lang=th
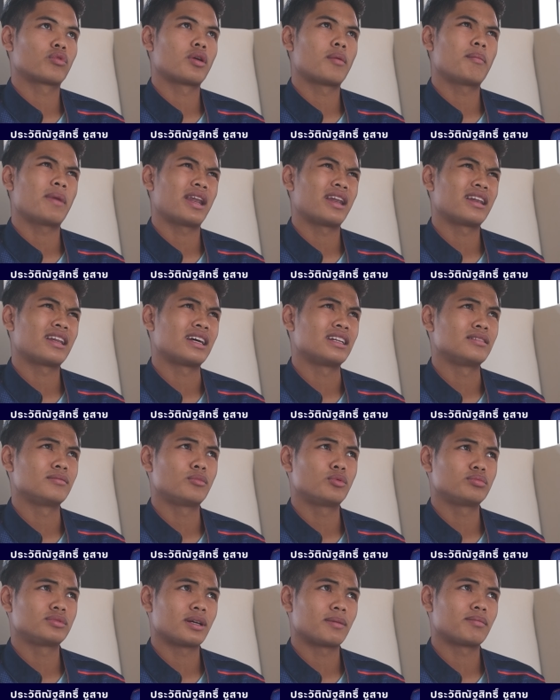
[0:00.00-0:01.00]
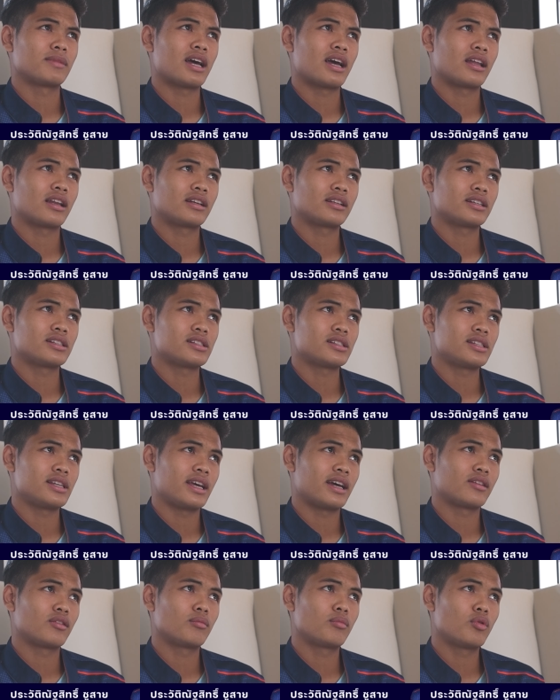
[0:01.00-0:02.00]
แมตช์นั้นผมจำได้น่าจะเสี
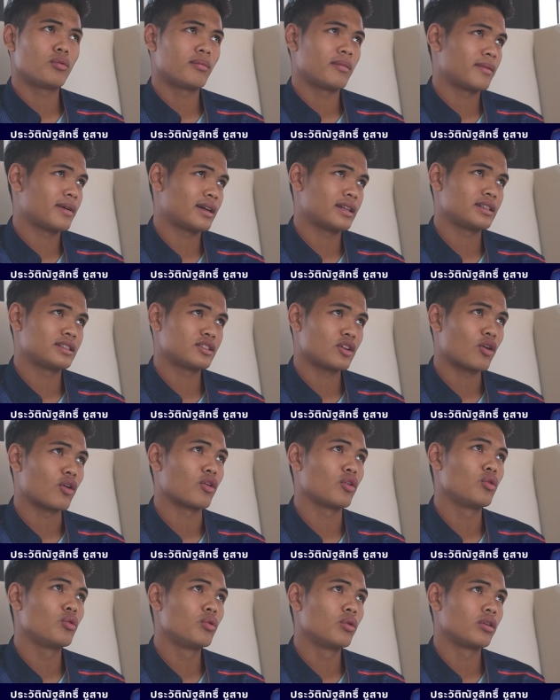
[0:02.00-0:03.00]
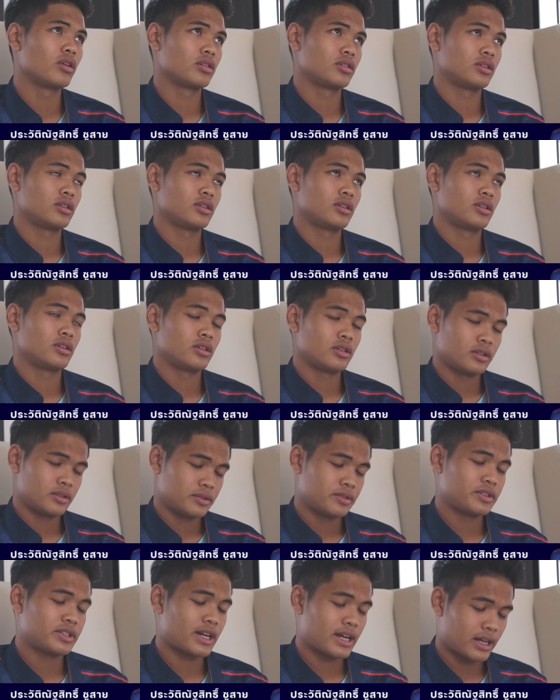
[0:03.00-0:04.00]
ยตรงผมประมาณสองลูก
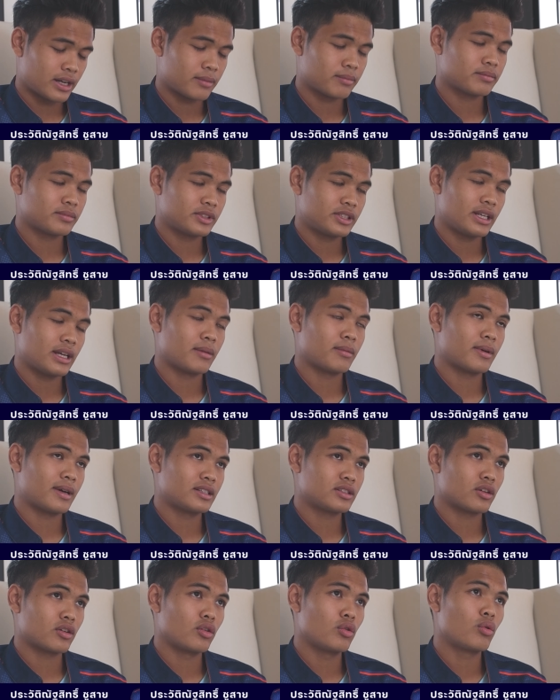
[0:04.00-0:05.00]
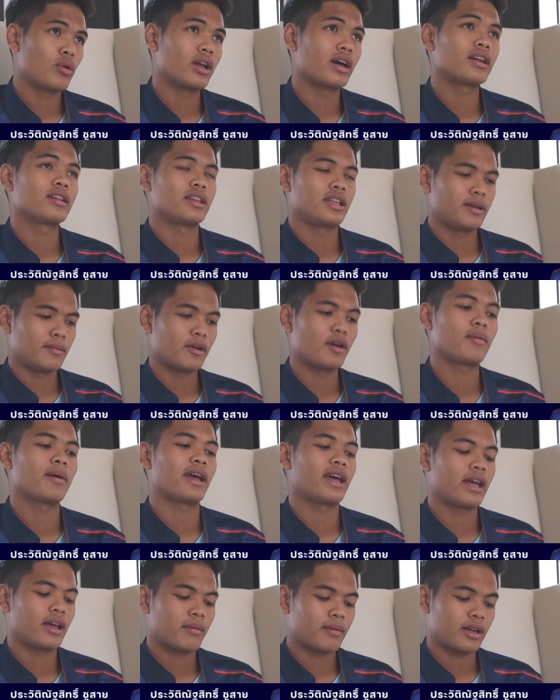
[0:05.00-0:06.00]
ใช่ครับเสียประมาณสองลูกแล้วก็ทีมก็
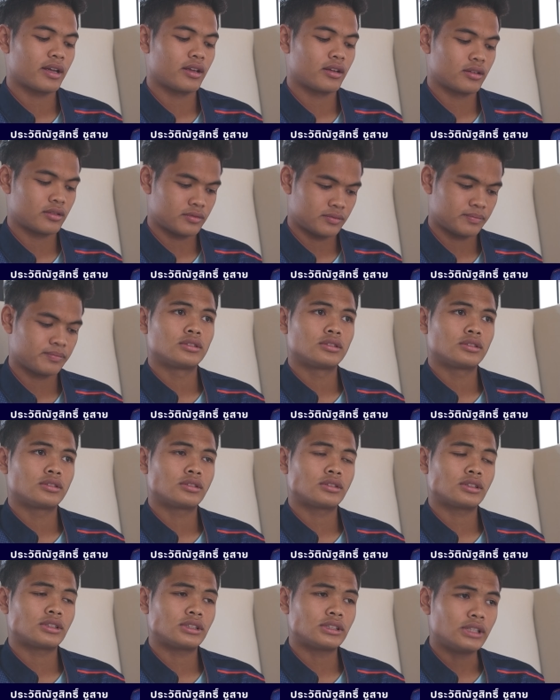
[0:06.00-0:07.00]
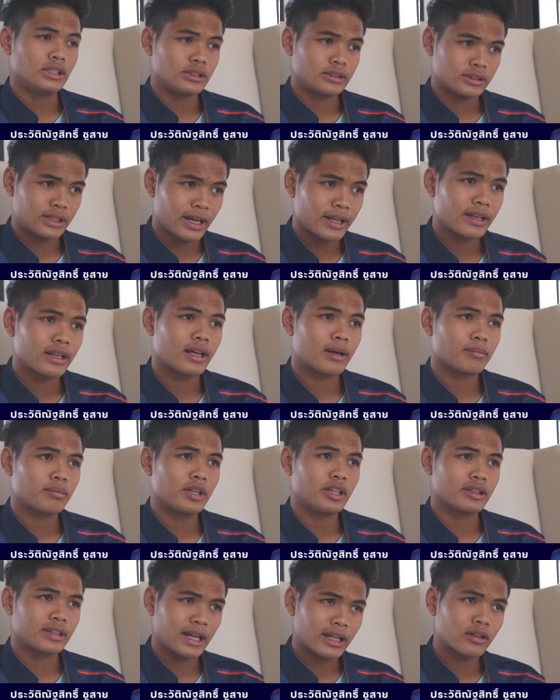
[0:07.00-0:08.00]
แพ้ไปตื่นเต้นนะครับ
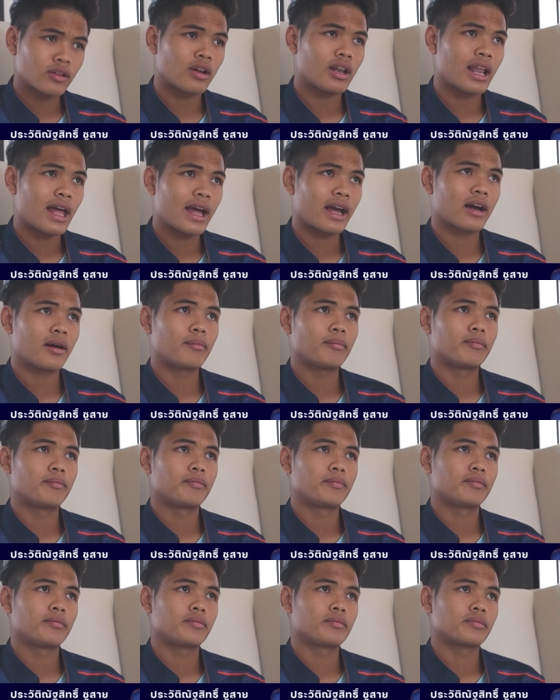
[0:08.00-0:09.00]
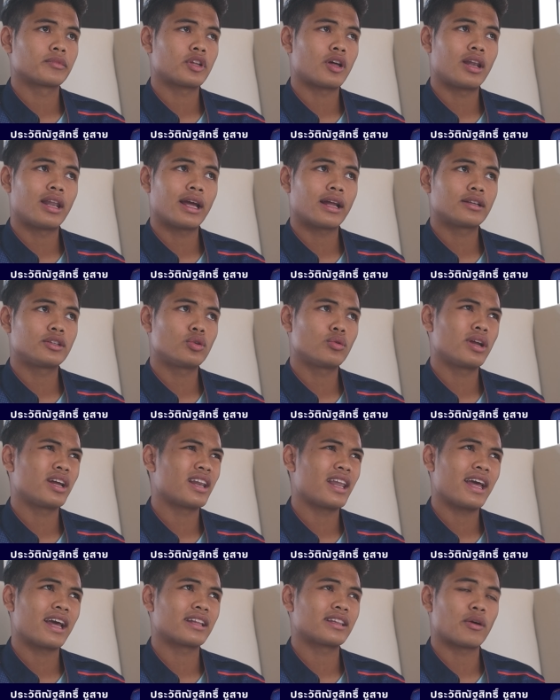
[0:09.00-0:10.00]
ตื่นเต้นตอนแรกครับ ตอนแรกช่วง
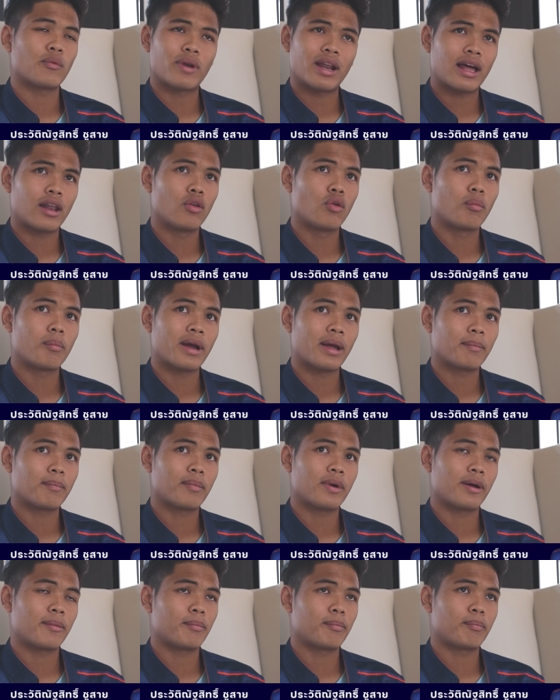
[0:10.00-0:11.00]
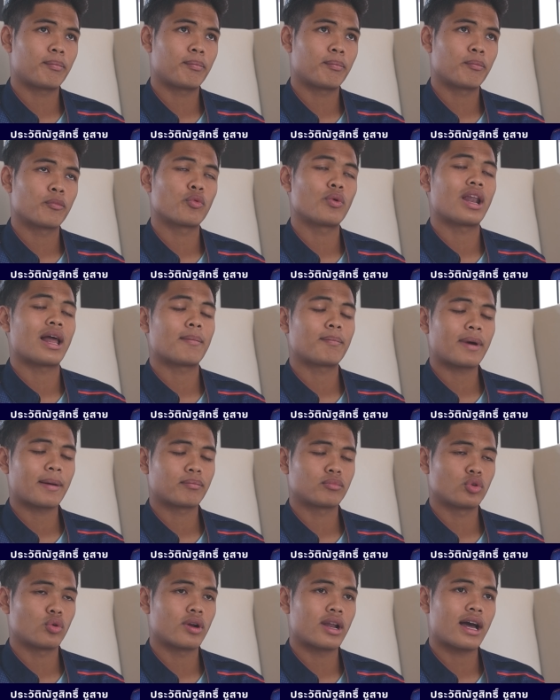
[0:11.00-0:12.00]
แรกๆ แต่เวลาลงไปครับเวลาปรับ
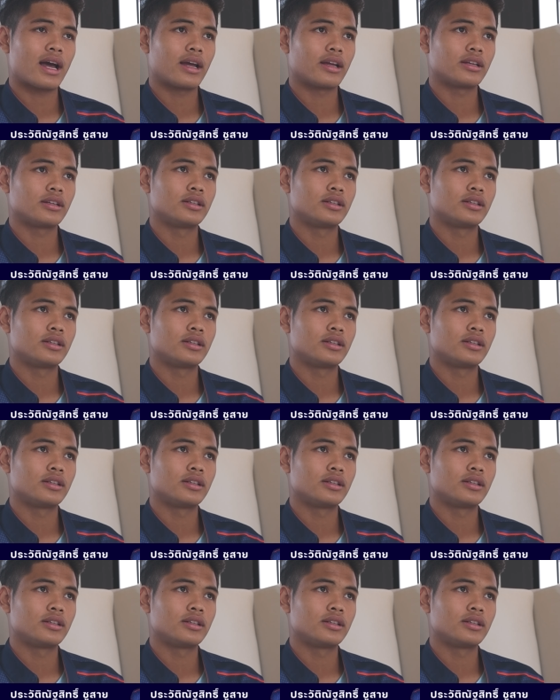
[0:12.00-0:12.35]
ตัวได้